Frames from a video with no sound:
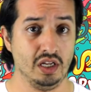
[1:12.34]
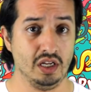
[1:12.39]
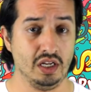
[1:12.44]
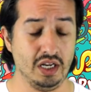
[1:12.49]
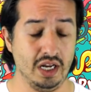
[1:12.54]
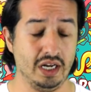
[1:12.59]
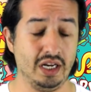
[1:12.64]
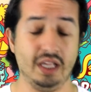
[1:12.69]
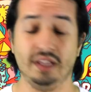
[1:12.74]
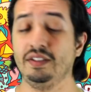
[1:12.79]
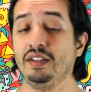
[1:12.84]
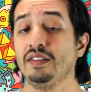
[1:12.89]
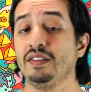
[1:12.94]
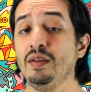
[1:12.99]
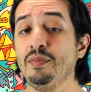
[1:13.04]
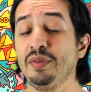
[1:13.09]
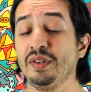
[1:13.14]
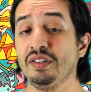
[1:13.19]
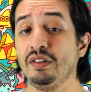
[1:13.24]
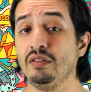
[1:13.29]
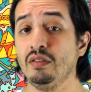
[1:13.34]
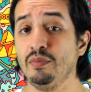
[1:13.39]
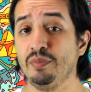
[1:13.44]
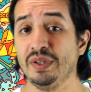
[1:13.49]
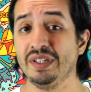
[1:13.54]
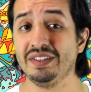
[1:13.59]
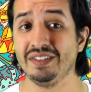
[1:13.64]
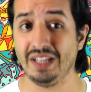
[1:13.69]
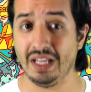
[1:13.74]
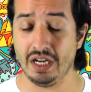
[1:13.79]
La NASA está empezando a
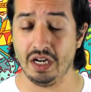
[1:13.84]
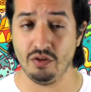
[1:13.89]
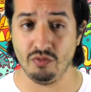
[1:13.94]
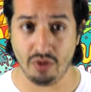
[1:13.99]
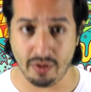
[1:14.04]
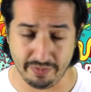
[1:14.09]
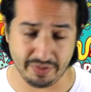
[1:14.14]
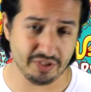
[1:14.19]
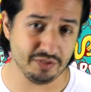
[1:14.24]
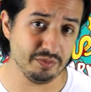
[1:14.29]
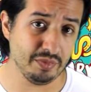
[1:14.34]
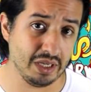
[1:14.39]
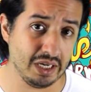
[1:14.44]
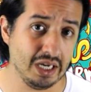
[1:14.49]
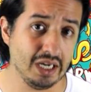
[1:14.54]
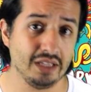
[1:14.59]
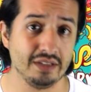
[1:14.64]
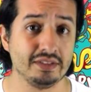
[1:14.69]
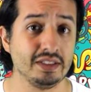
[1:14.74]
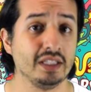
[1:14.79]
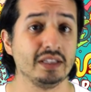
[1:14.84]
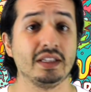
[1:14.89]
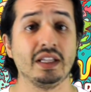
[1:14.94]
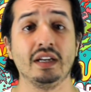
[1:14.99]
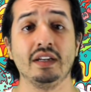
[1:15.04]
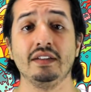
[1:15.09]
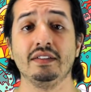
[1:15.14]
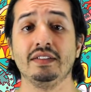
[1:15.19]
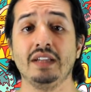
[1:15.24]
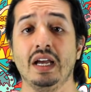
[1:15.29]
pensar en nuevas maneras de
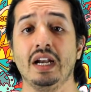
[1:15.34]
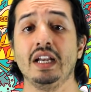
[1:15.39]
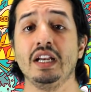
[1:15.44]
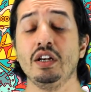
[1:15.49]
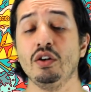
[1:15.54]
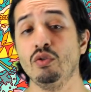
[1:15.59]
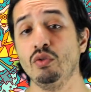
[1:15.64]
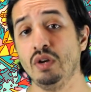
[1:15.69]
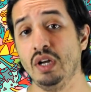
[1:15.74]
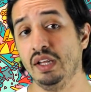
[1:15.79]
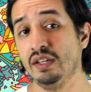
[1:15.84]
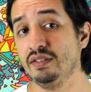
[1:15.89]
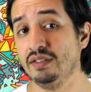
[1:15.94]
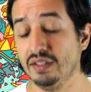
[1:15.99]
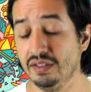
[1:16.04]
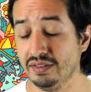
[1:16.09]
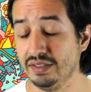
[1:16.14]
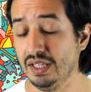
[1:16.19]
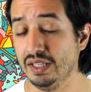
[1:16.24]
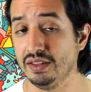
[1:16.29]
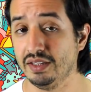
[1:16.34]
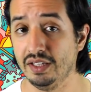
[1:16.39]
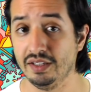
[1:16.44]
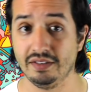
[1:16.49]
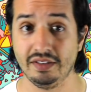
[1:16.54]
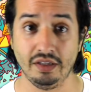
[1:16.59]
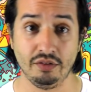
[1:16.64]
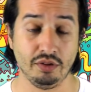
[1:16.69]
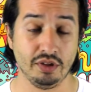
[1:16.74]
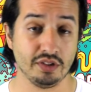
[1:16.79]
aterrizar en lunas
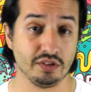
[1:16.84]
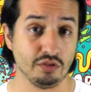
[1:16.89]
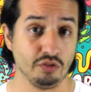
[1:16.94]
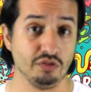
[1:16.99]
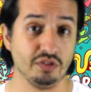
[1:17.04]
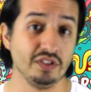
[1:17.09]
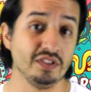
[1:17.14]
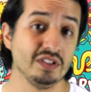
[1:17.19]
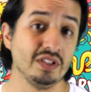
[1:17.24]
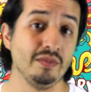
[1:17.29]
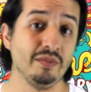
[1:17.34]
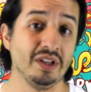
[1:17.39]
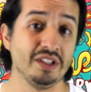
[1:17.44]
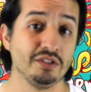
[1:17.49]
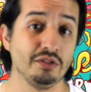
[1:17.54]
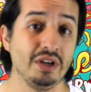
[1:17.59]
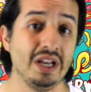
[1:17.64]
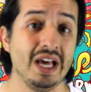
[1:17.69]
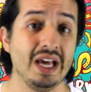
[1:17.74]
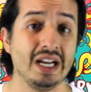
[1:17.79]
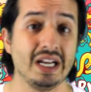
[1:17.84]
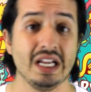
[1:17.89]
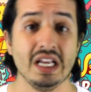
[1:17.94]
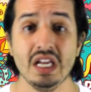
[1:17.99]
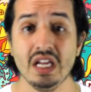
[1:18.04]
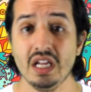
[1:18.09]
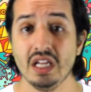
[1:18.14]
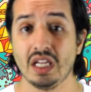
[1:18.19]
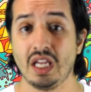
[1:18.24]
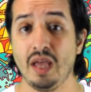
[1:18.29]
distantes de nuestro sistema solar
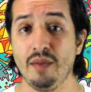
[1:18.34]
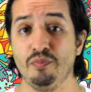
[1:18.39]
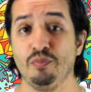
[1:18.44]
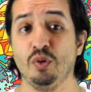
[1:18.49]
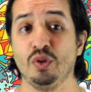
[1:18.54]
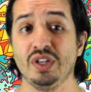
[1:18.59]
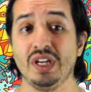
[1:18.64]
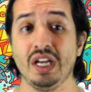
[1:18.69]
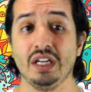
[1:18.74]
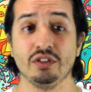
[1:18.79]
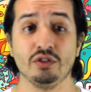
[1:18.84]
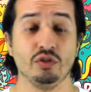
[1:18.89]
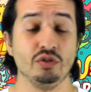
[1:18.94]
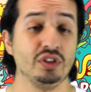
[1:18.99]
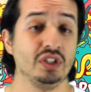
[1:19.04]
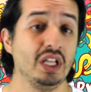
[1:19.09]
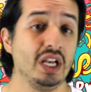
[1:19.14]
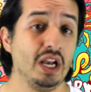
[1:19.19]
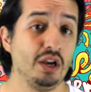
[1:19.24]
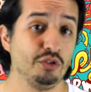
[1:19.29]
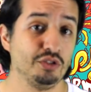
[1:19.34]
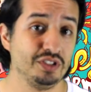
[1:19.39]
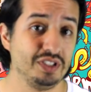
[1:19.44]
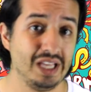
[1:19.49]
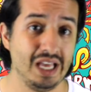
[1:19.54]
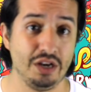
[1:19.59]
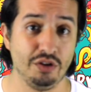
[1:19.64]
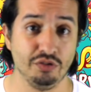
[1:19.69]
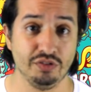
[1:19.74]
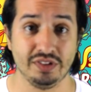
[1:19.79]
que podrían contener
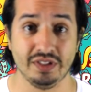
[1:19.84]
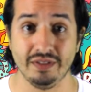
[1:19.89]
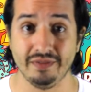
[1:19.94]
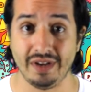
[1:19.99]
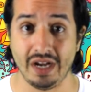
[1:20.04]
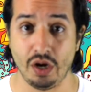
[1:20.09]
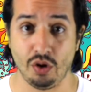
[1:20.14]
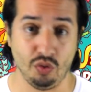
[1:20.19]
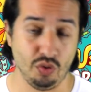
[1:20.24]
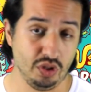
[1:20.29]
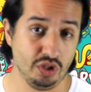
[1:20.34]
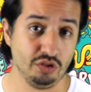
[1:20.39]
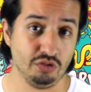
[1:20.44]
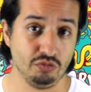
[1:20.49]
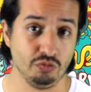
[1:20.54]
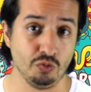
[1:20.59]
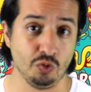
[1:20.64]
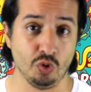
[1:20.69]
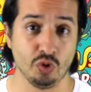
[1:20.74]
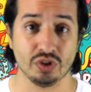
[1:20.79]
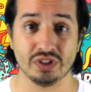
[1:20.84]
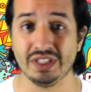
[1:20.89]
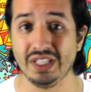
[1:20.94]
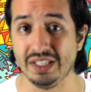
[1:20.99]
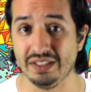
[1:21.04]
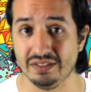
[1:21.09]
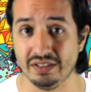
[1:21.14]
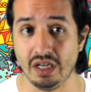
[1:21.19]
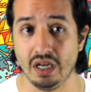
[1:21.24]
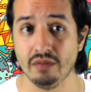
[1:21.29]
océanos debajo de su
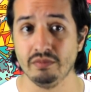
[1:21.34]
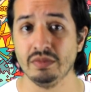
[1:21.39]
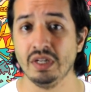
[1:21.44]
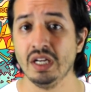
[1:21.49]
corteza.